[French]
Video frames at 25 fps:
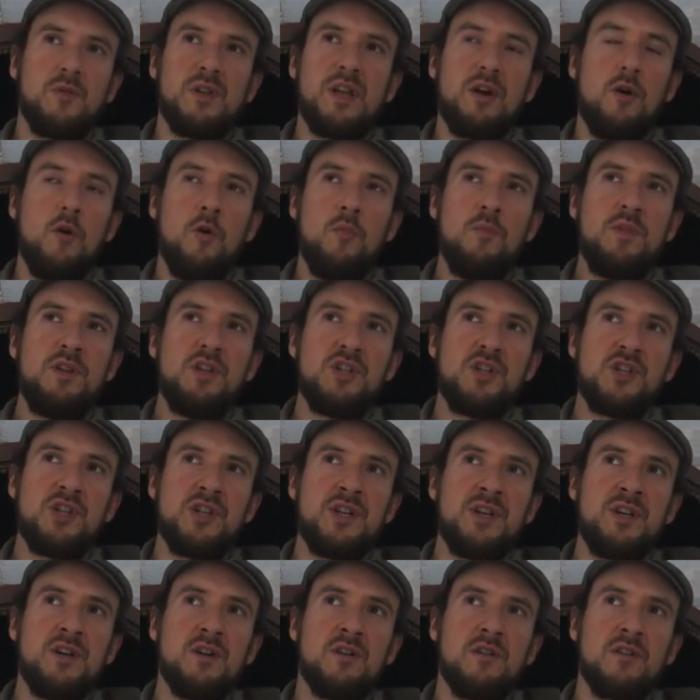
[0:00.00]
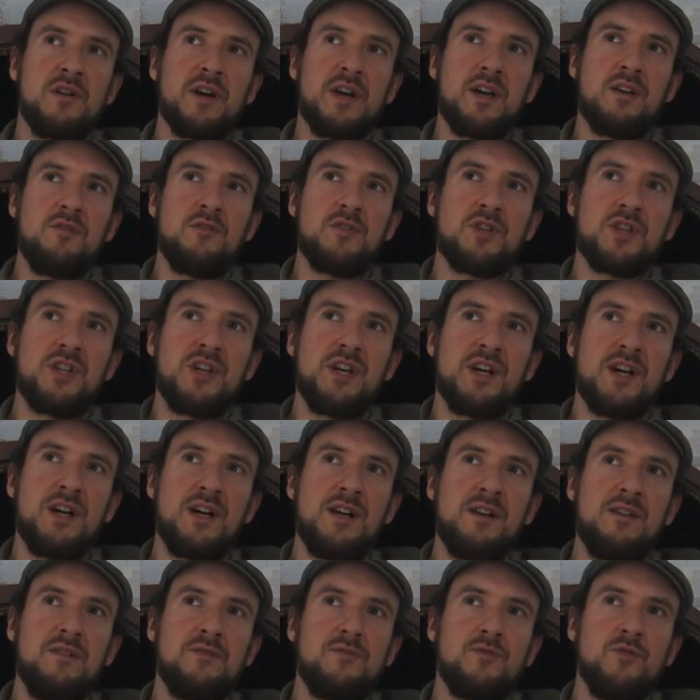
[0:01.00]
on est obligé, en règle
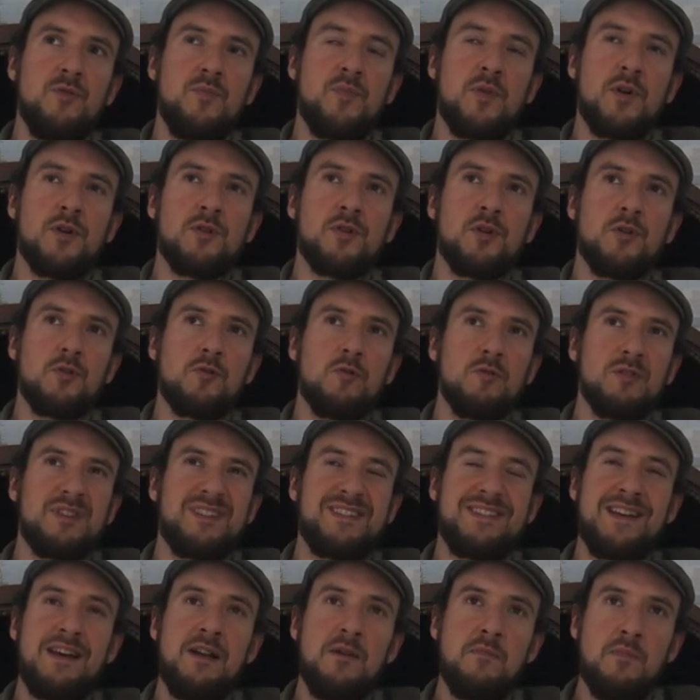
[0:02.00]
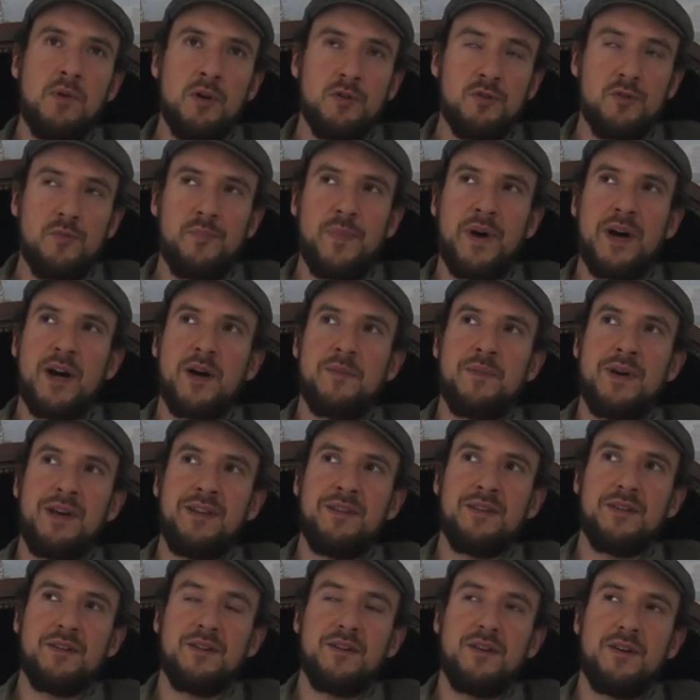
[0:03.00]
générale, de prendre en compte tellement de
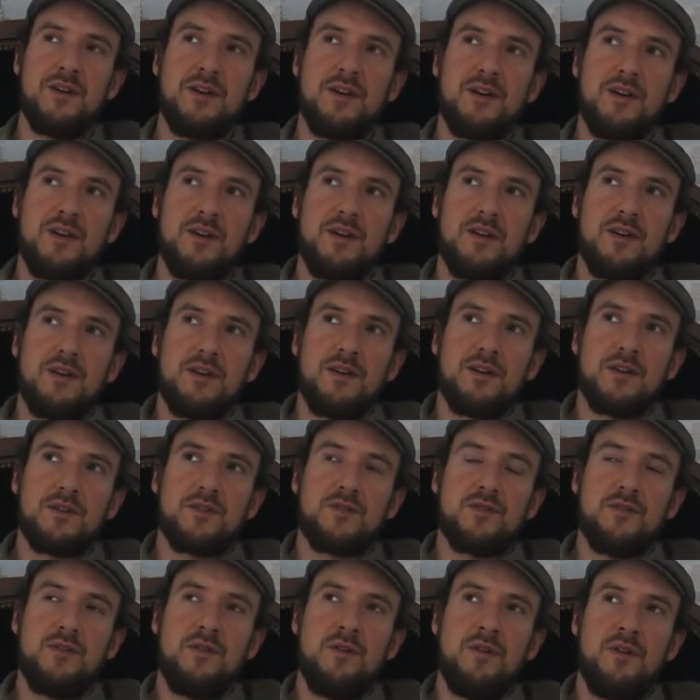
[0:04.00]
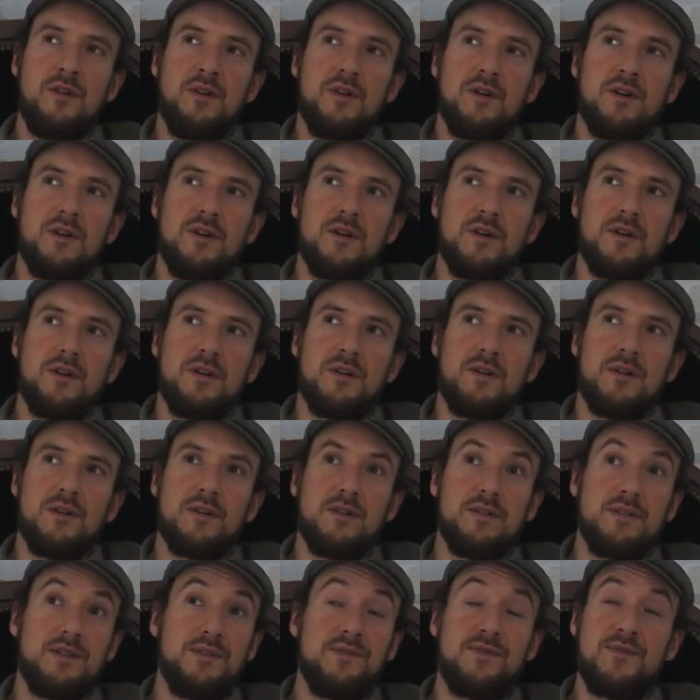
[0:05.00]
paramètres que
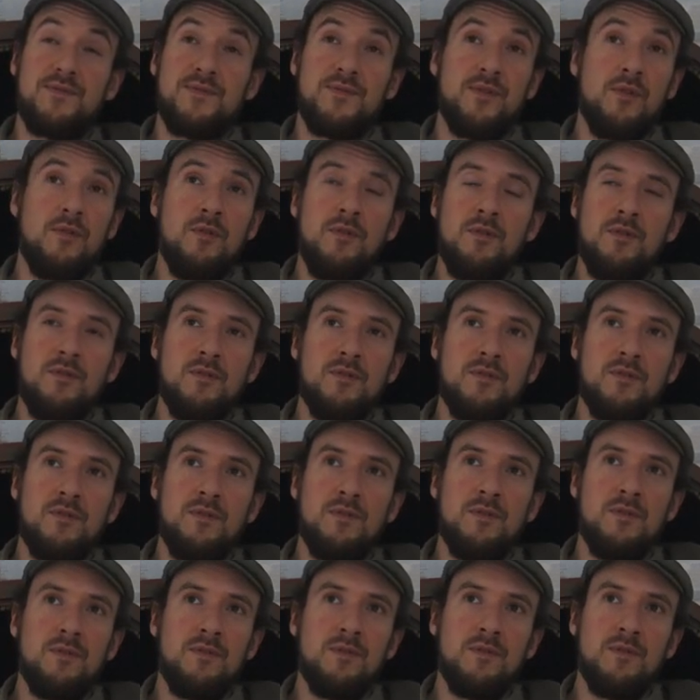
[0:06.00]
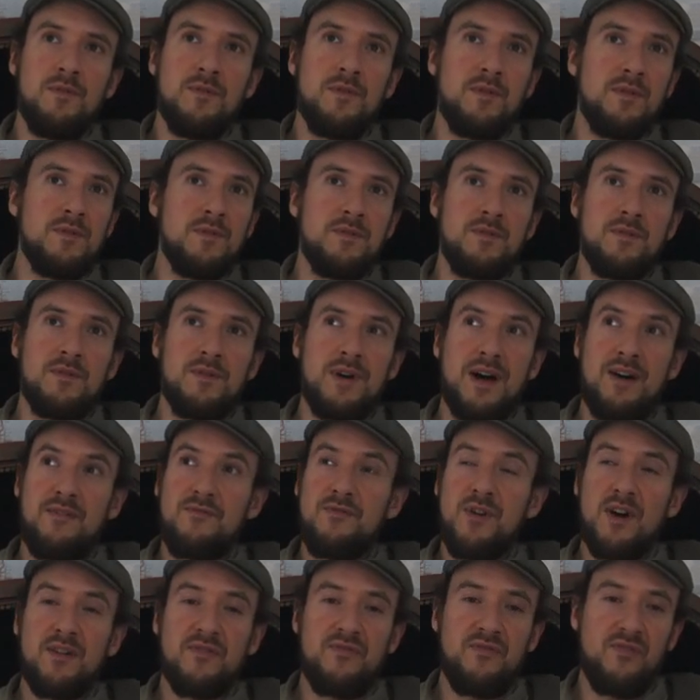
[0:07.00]
euh, il faut euh,
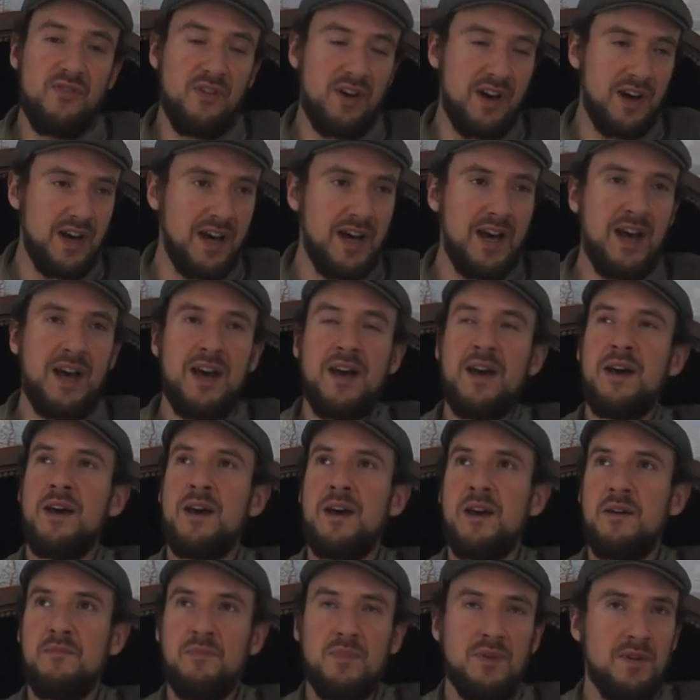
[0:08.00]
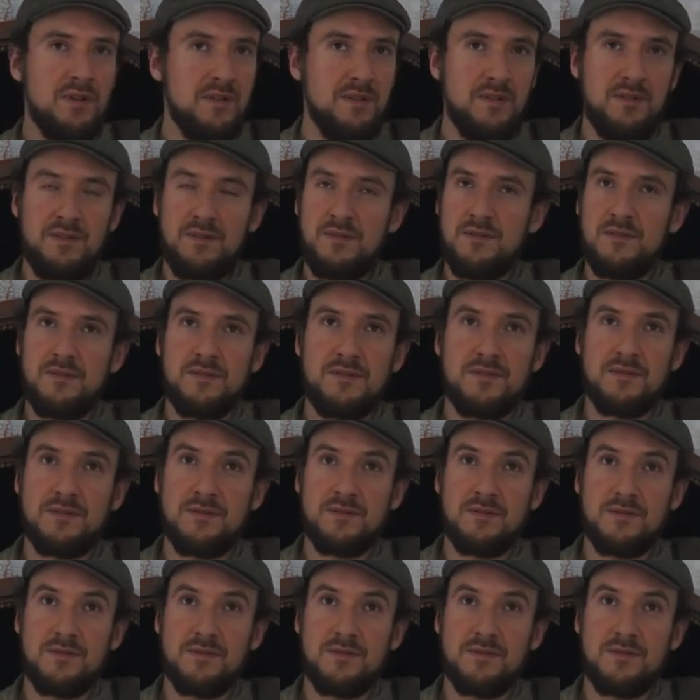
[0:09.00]
avoir vraiment...